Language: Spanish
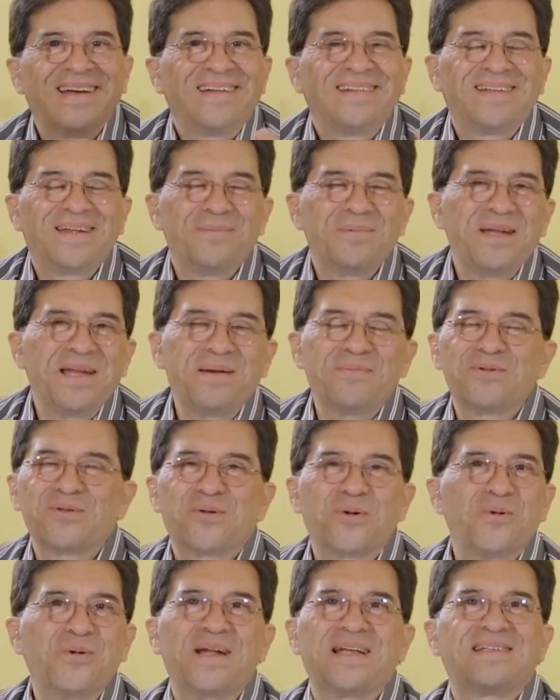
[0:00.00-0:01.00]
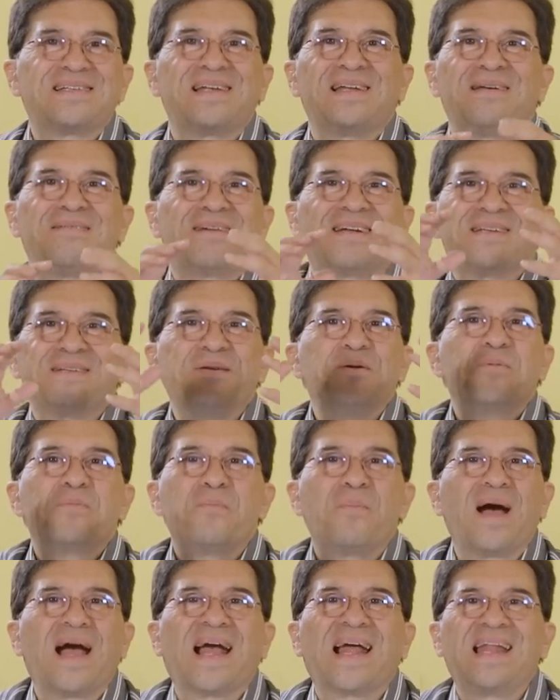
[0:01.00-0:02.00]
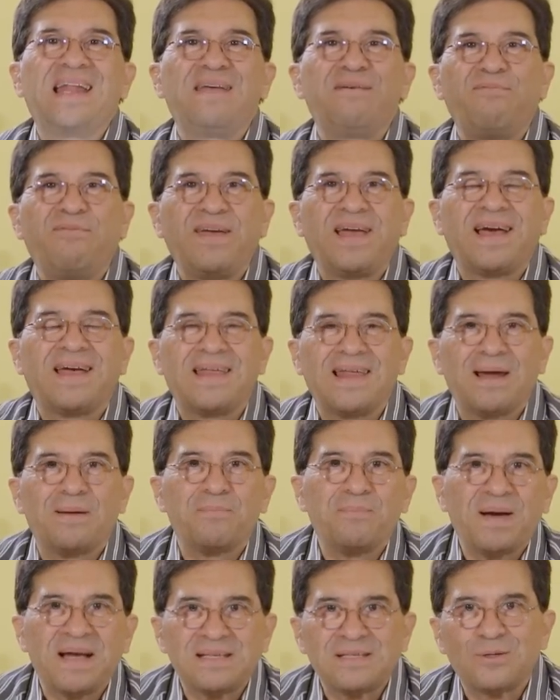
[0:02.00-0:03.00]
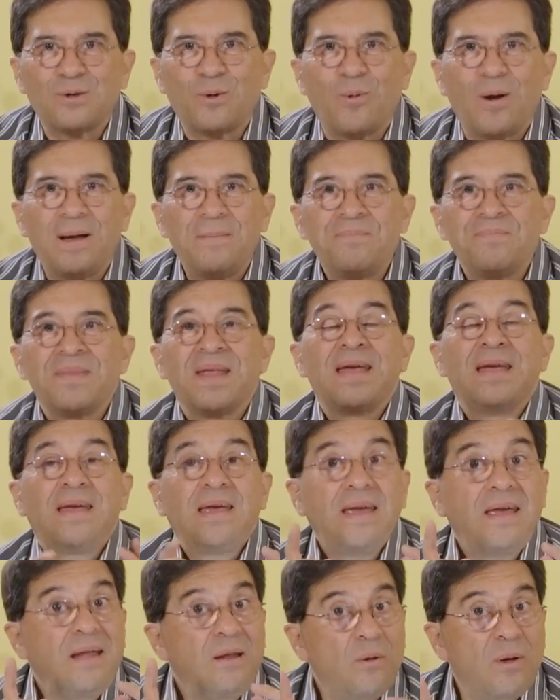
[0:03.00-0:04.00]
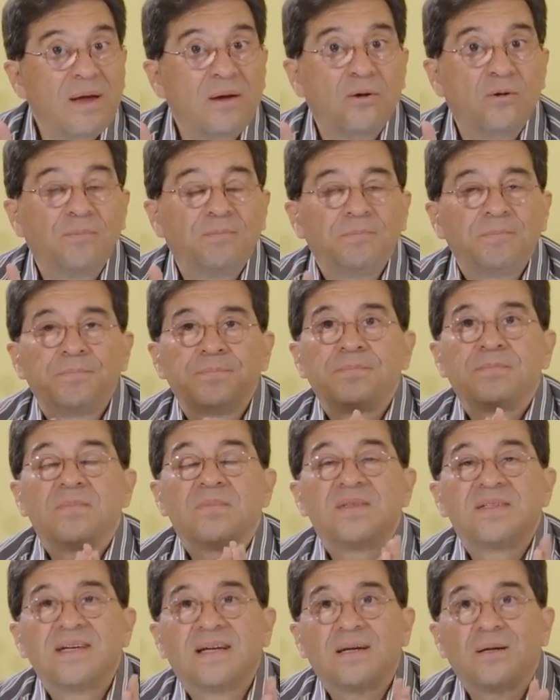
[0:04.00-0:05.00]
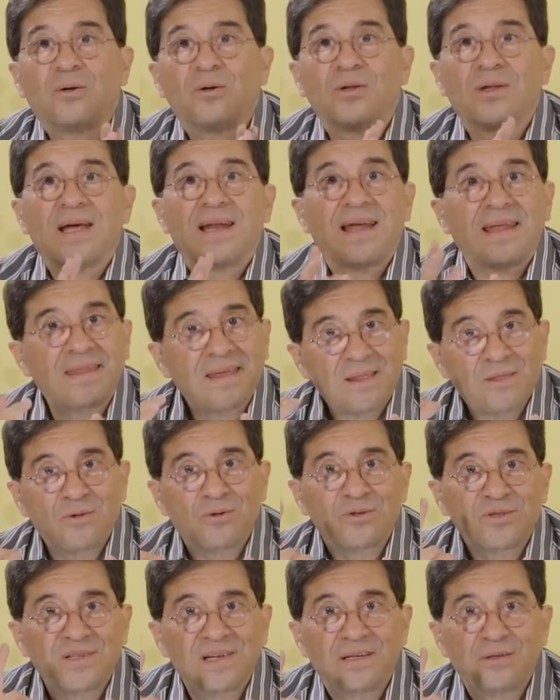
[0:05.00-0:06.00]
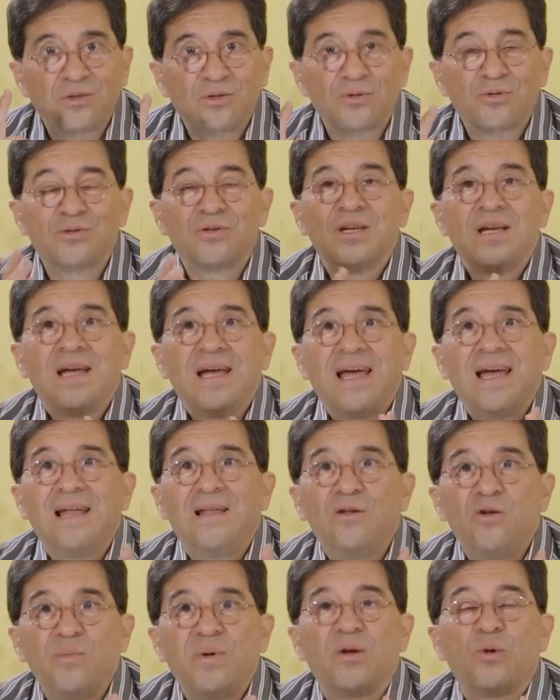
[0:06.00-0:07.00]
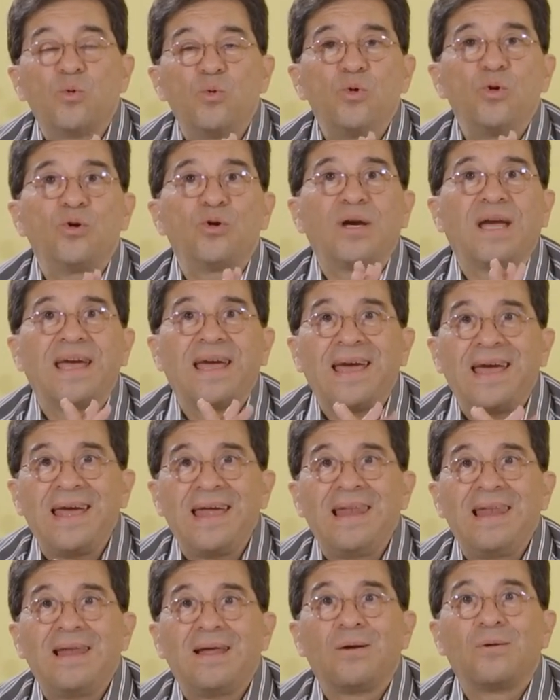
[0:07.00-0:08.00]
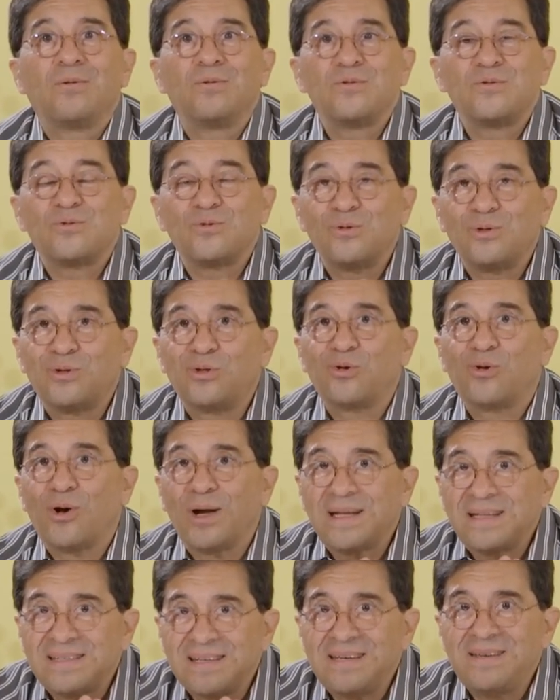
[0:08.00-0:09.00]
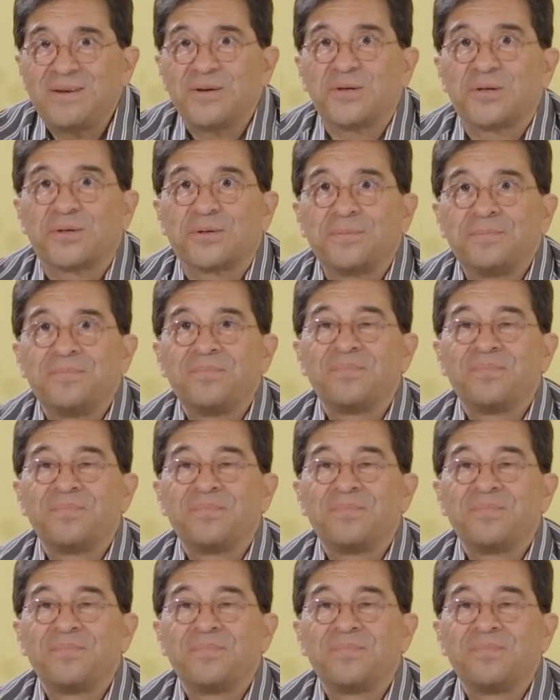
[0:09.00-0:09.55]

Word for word: Terminamos con una celebración magnífica de la Pascua y luego se recordará de dos hechos. El número uno, que él consultó al Señor.